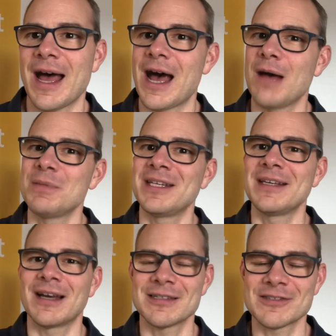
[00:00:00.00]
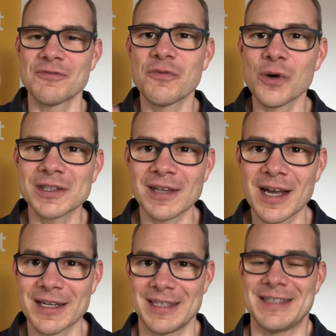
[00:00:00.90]
Habe den ganzen
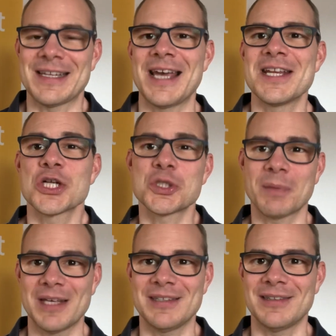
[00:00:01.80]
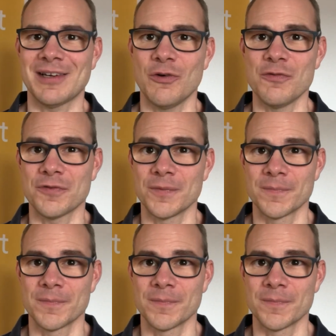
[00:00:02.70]
Vortrag in deiner Spreche drauf.